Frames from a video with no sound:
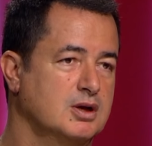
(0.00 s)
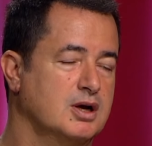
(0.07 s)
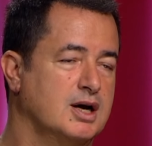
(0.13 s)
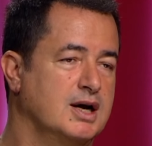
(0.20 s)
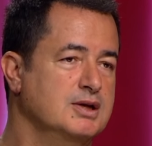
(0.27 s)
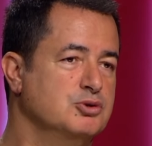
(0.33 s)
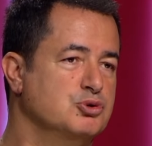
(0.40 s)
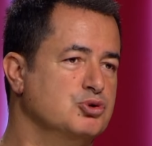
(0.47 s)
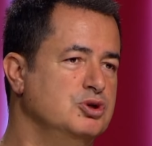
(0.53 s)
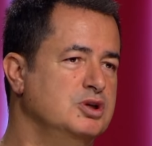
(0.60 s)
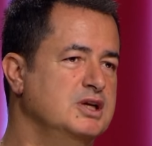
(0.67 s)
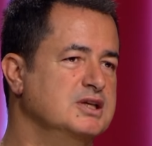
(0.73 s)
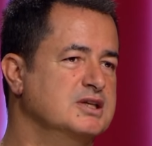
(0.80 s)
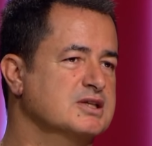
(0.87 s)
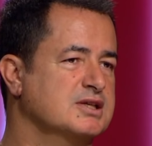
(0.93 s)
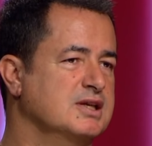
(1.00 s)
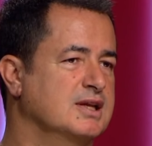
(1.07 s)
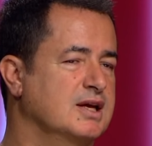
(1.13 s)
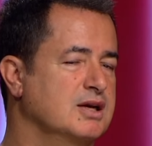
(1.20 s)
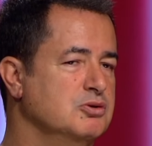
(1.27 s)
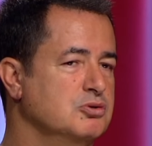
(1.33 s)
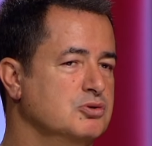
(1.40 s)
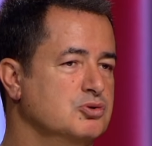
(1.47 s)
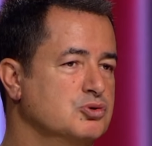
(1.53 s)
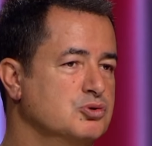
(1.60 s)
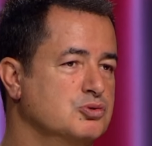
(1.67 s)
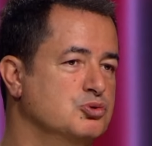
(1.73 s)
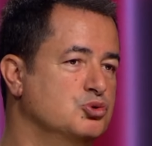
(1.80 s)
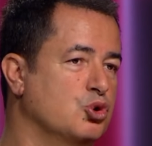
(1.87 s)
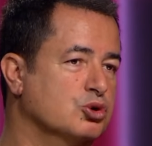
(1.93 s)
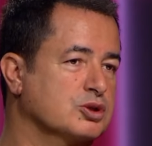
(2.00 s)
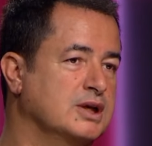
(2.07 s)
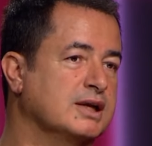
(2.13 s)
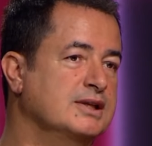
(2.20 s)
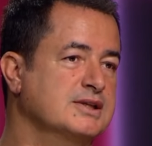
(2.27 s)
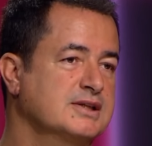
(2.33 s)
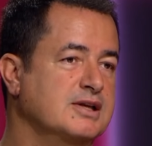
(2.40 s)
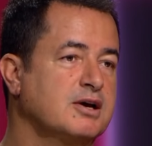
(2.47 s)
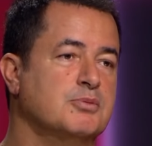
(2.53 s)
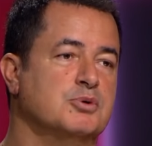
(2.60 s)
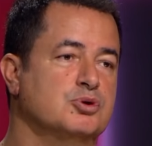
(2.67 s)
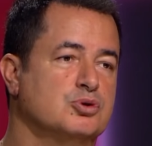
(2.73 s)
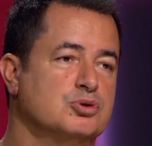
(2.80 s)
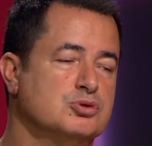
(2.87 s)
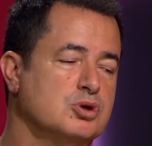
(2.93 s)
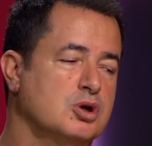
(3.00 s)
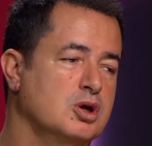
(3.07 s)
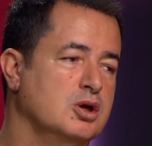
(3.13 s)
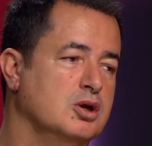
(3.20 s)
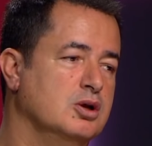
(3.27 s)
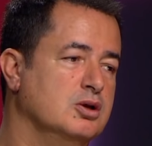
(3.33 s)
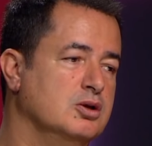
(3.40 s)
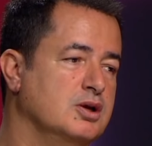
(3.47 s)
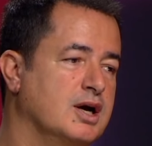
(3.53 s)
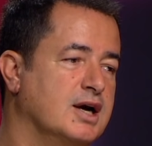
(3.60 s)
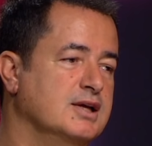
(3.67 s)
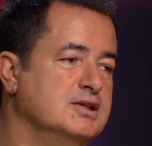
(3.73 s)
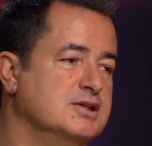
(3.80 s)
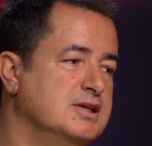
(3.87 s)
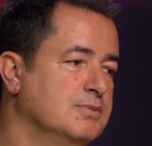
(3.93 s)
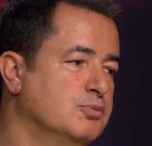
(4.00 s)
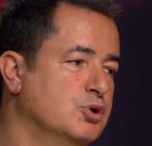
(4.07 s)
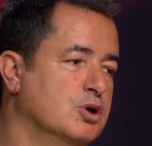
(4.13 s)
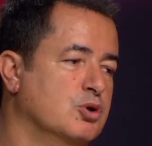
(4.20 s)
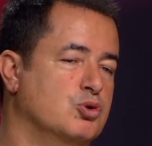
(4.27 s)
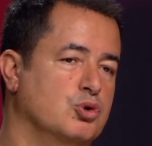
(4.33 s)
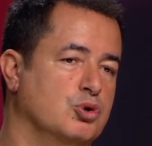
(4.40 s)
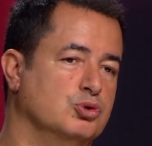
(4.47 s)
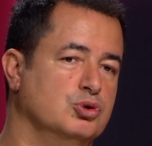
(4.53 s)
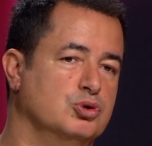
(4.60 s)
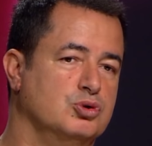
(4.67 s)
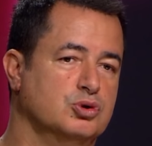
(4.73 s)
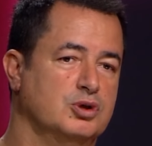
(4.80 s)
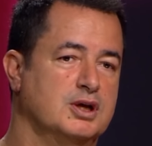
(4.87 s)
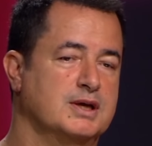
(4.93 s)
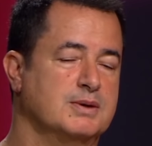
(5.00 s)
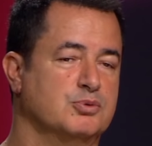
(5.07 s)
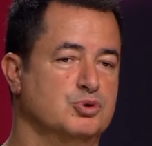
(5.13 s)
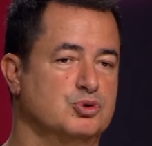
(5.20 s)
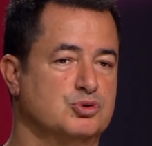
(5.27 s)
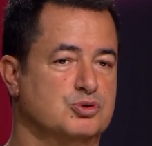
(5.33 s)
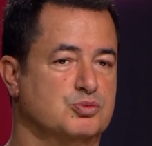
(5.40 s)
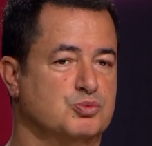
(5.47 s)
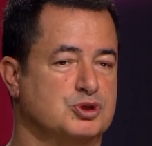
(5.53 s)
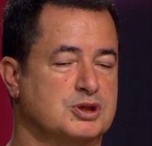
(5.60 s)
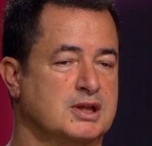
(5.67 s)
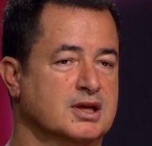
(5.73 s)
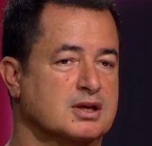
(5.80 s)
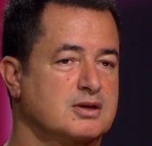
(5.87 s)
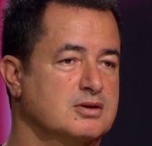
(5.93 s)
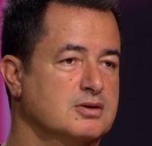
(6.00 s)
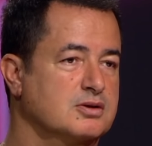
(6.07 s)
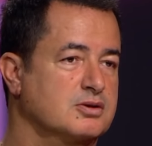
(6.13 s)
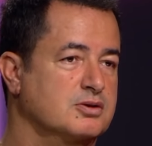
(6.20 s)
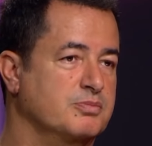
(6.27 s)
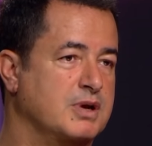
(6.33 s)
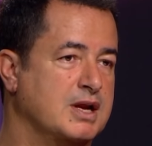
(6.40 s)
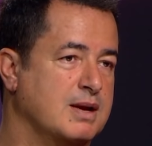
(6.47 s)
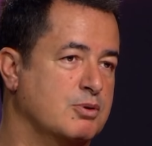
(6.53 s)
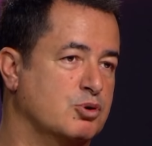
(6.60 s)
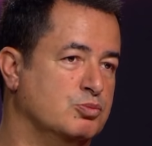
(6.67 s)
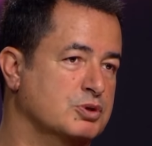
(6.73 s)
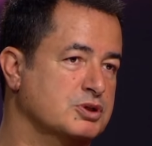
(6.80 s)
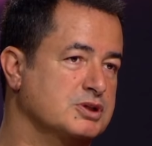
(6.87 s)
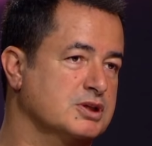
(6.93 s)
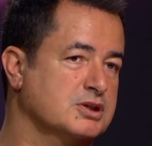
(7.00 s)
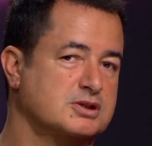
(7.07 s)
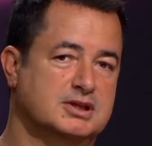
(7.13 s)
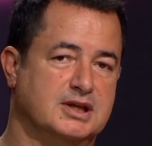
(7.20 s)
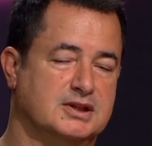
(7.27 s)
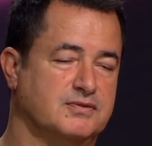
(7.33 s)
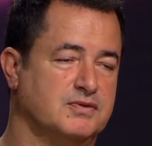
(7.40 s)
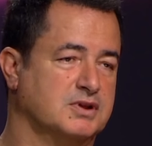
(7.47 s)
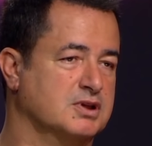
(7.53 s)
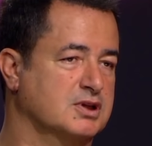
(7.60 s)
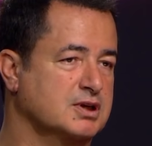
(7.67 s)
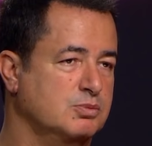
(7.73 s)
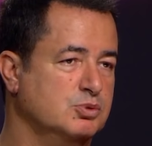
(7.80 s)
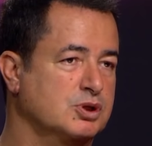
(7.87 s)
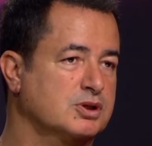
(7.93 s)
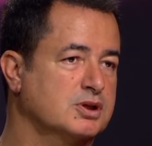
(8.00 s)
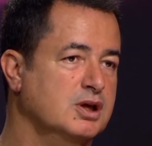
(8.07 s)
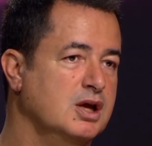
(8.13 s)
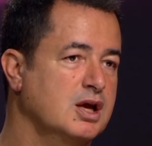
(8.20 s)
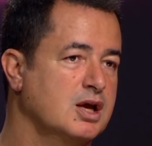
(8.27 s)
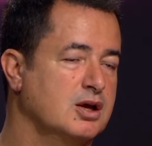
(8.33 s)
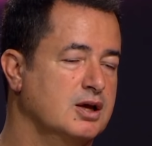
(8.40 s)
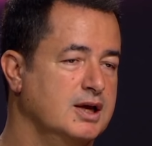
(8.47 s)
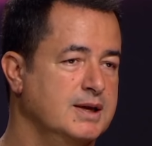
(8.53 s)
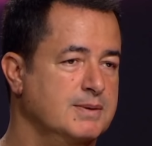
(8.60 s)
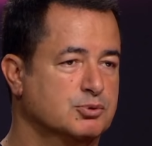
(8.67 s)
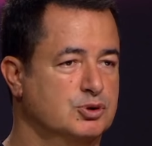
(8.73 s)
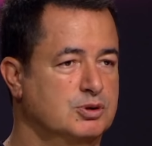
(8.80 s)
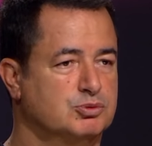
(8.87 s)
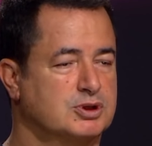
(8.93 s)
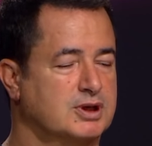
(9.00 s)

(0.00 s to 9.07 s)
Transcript: Aynı jüriyle iki sene çok nadir devam ediyoruz. E, hadiseyi buraya koyduk. Ebru bu sene beraber olmak istedik. Teklif ettik, kabul etti. Ebru da bu